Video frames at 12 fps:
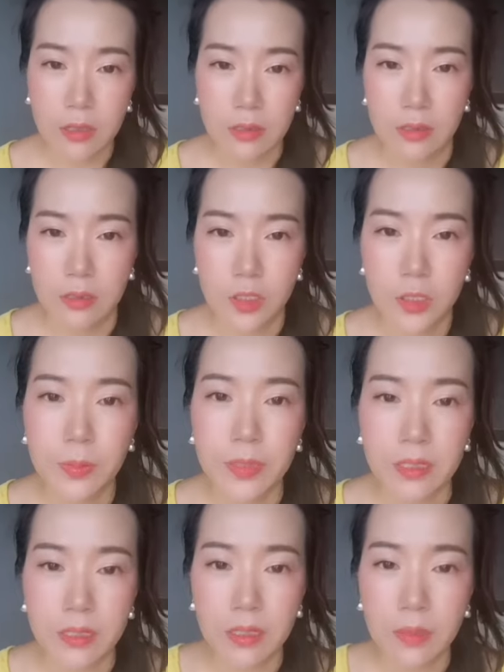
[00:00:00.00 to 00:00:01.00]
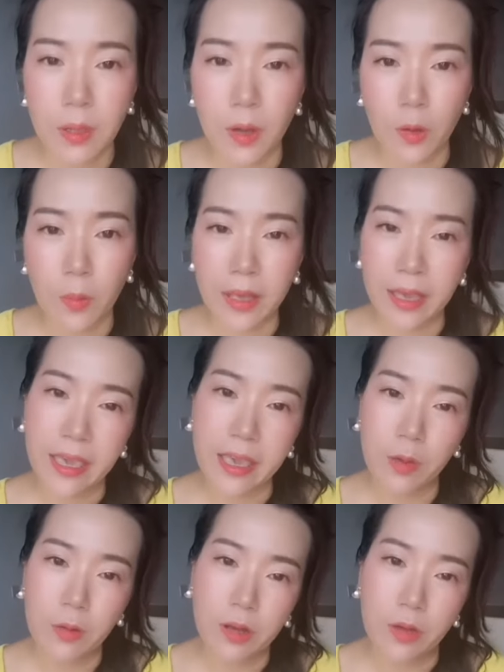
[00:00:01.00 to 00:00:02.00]
呃视频的朋友们，可以
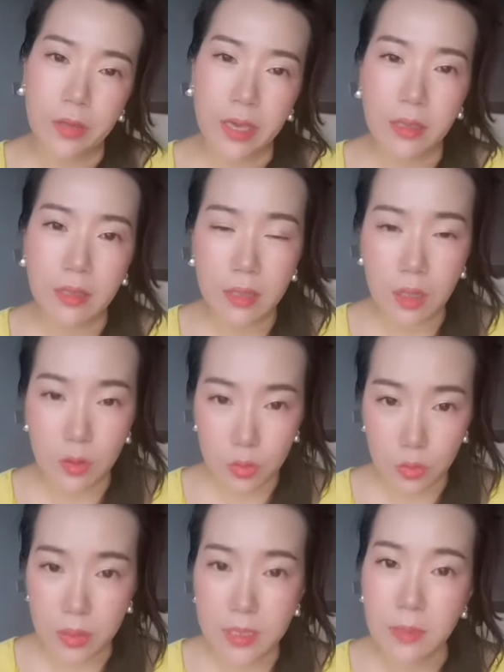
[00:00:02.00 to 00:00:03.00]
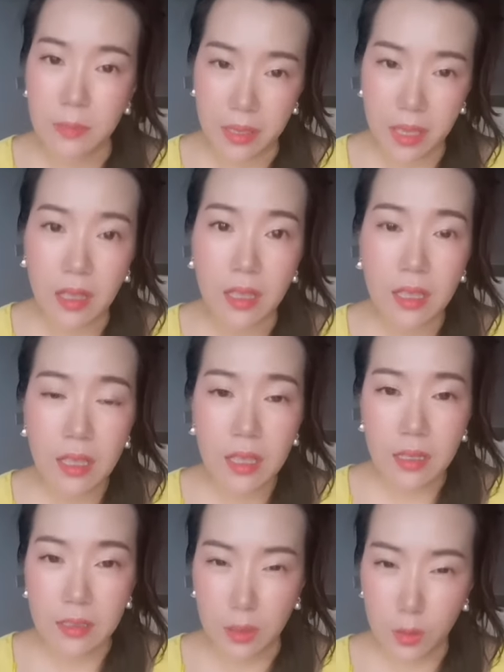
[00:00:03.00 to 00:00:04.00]
给我留言，告诉我怎么样
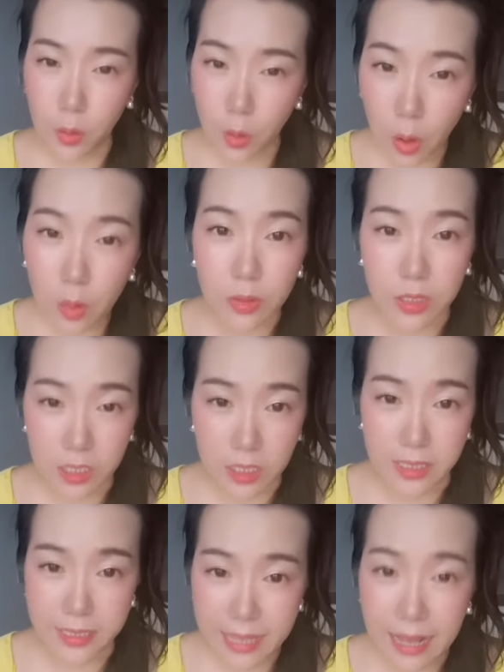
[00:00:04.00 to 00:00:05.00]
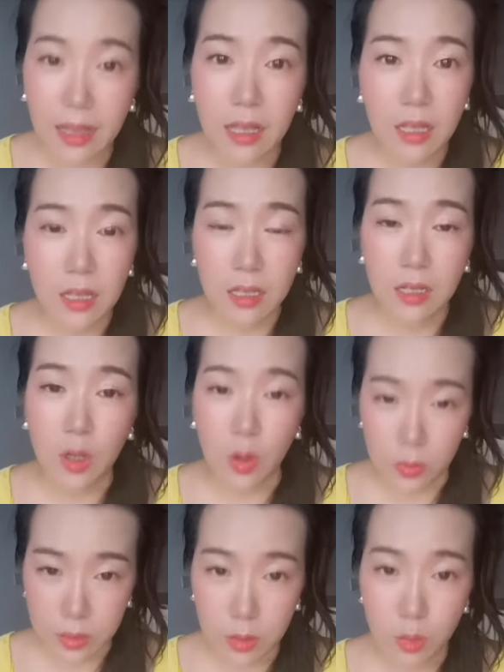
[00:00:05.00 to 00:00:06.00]
能够控制一下
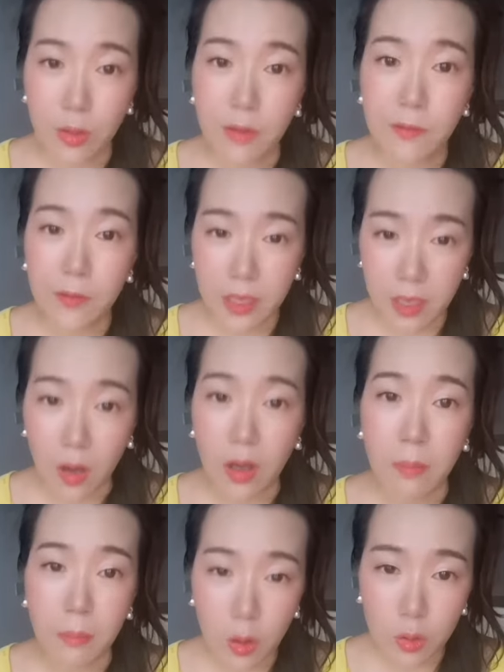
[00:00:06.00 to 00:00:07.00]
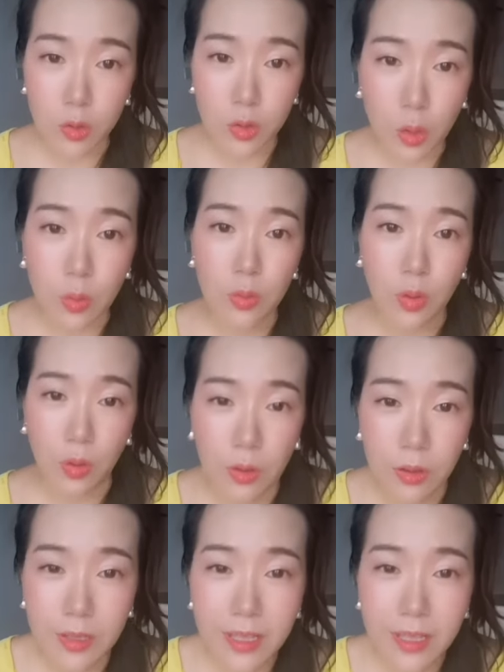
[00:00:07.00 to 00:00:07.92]
狗子对飞鸟和猫的冲动。